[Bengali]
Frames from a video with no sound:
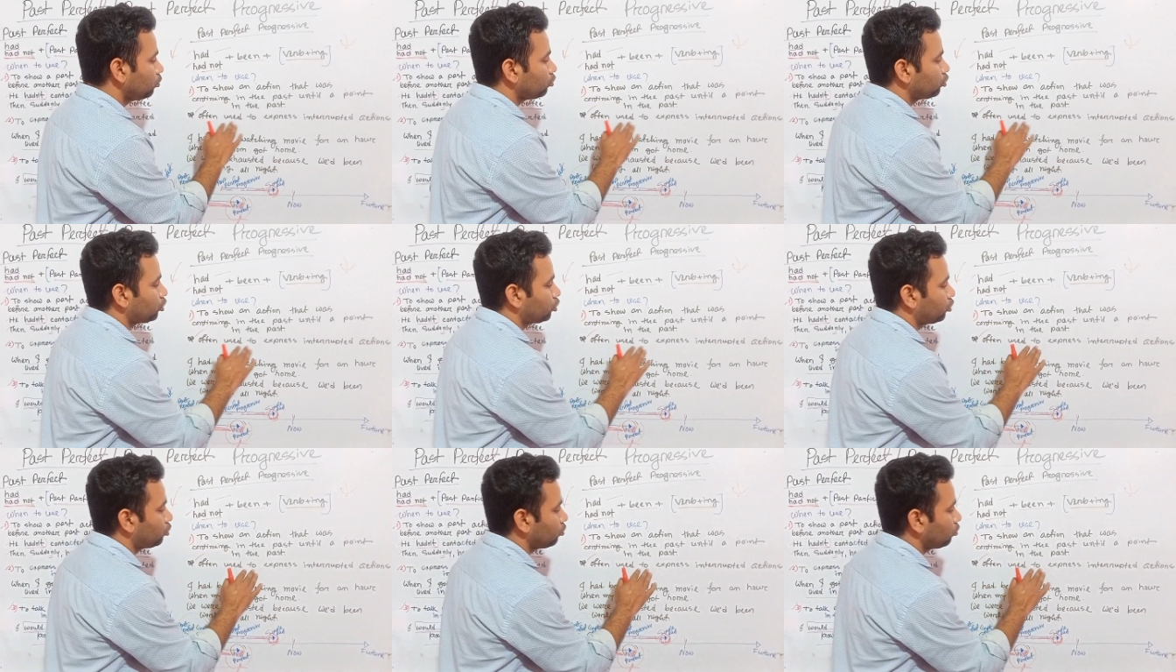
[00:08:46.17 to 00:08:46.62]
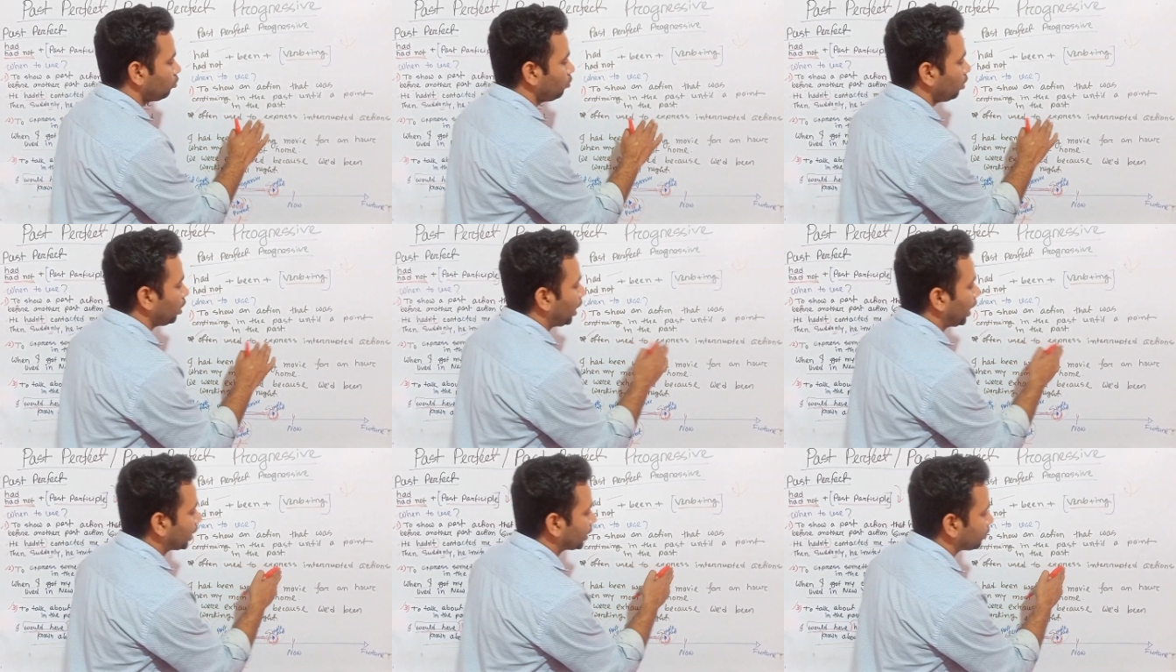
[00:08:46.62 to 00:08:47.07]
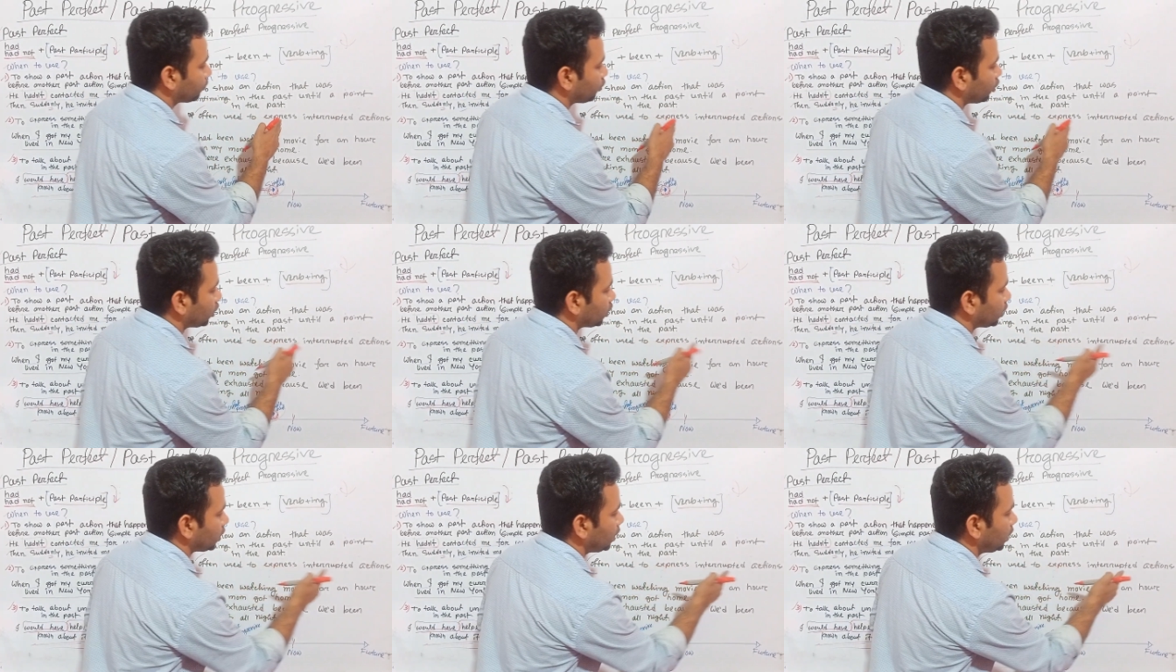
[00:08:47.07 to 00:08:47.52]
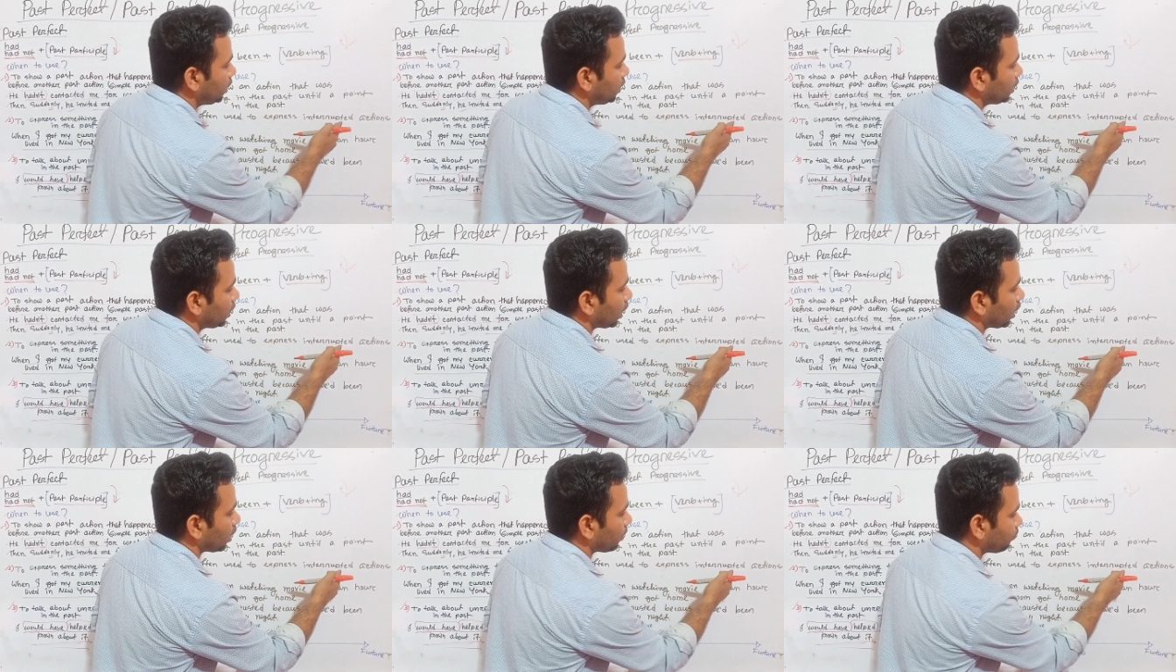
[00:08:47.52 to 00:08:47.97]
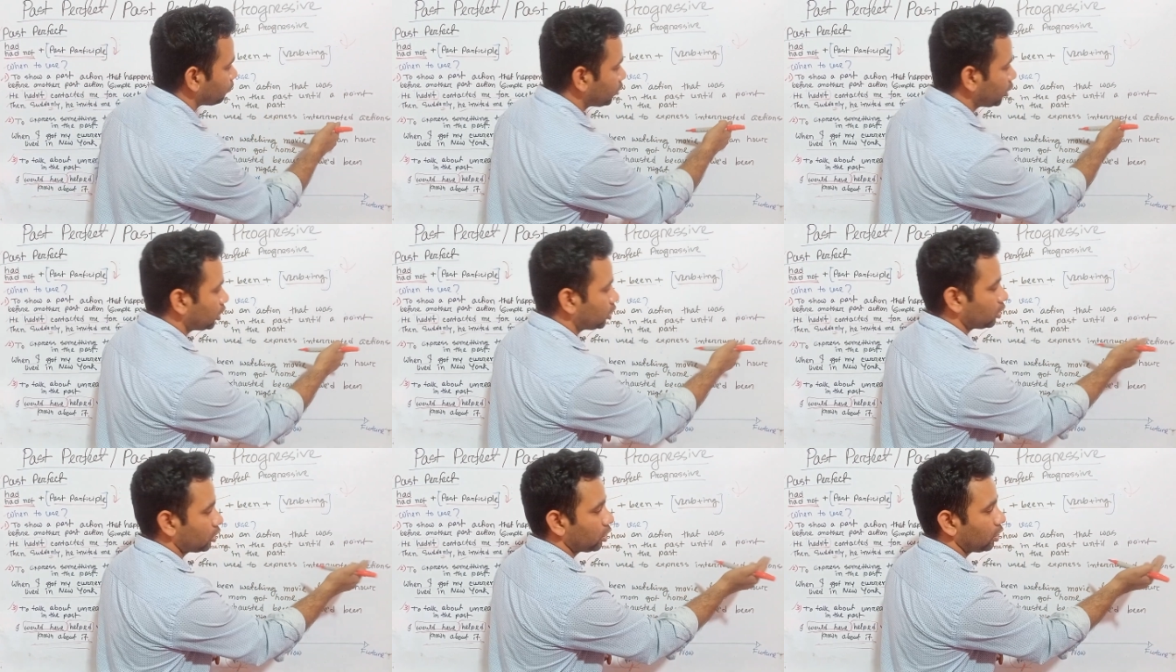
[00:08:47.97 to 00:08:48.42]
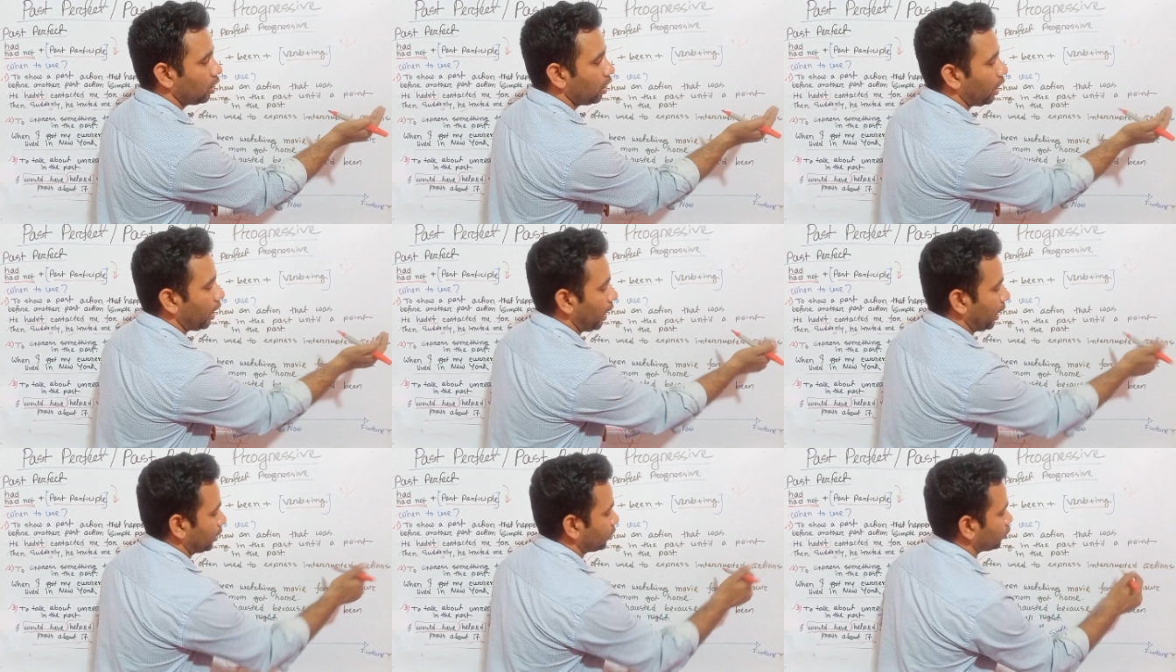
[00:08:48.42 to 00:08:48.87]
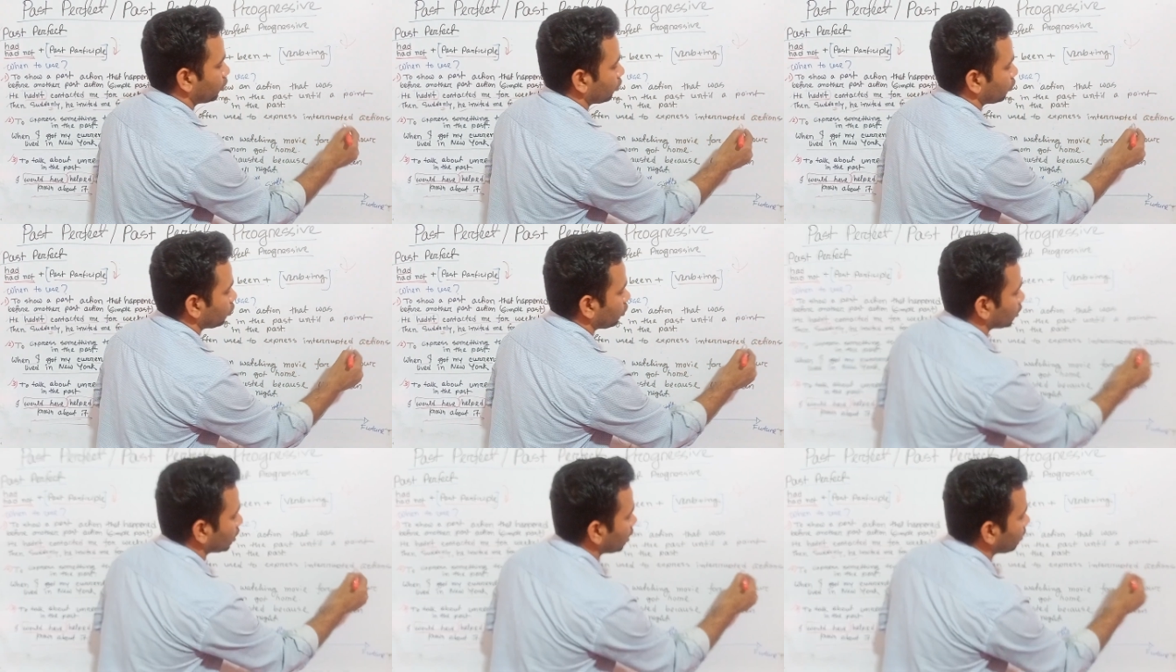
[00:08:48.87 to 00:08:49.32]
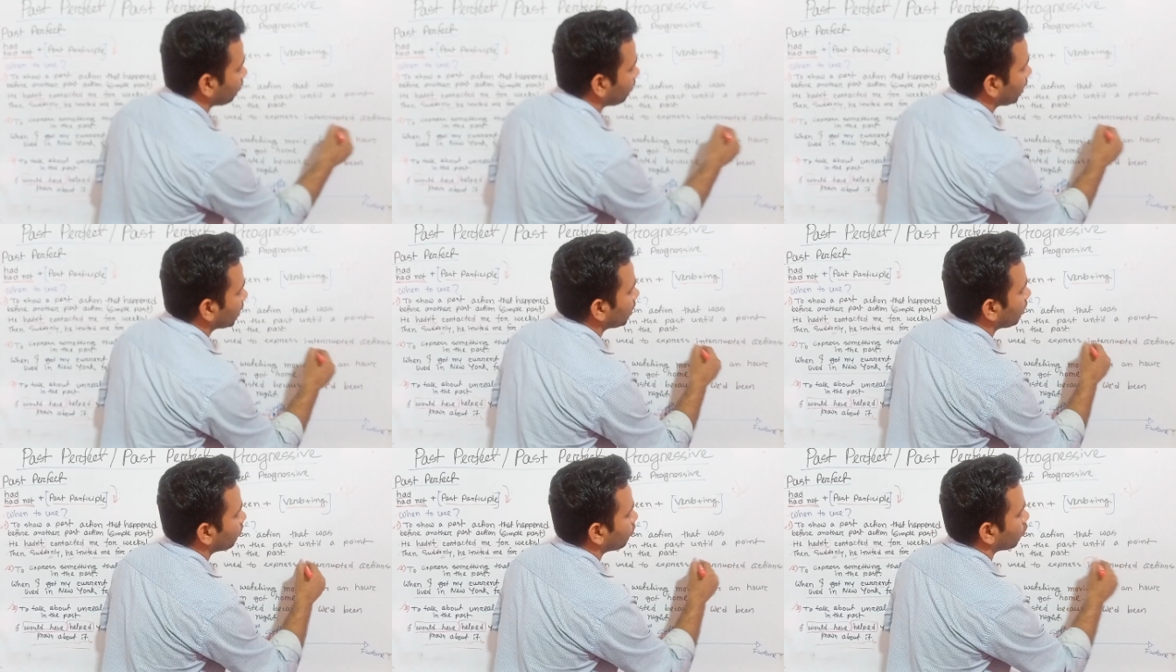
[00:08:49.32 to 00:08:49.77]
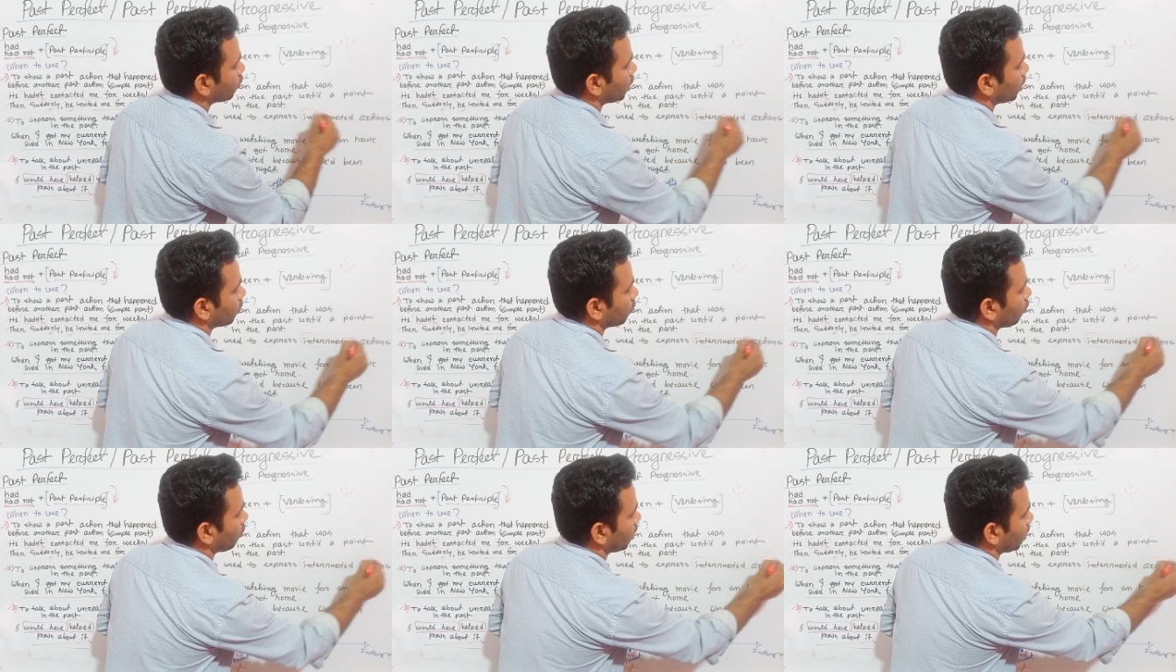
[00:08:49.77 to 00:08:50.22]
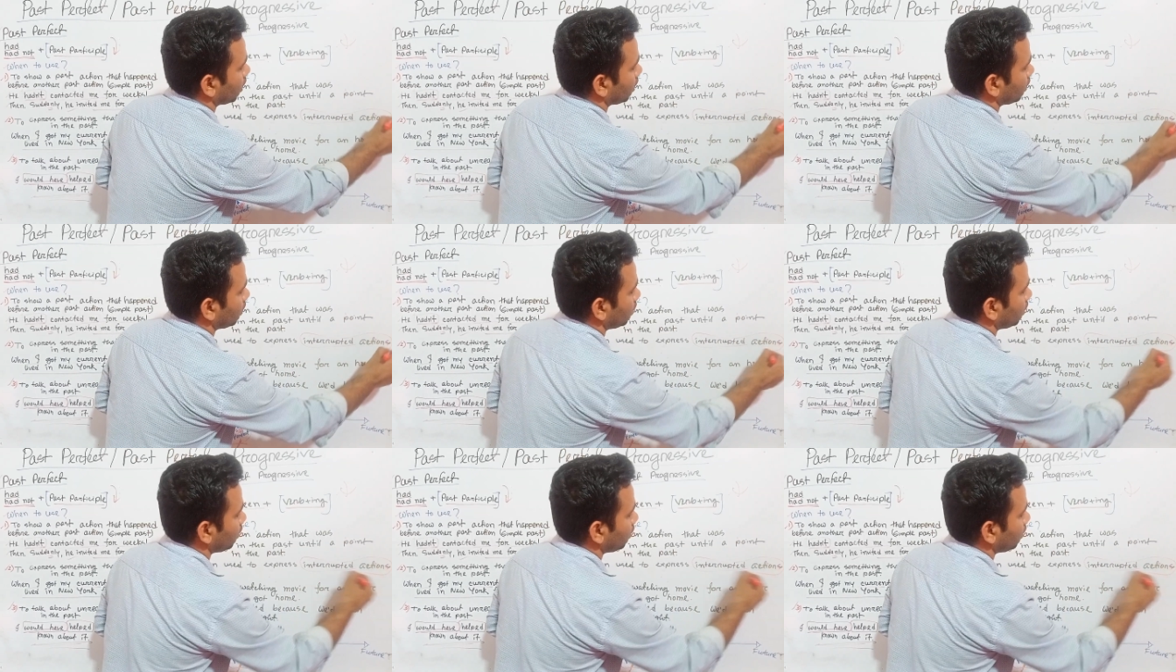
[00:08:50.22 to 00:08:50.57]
ইউজ টু এক্সপ্রেস ইন্টারাপ্টেড অ্যাকশনস অর্থাৎ বাধা প্রদান করা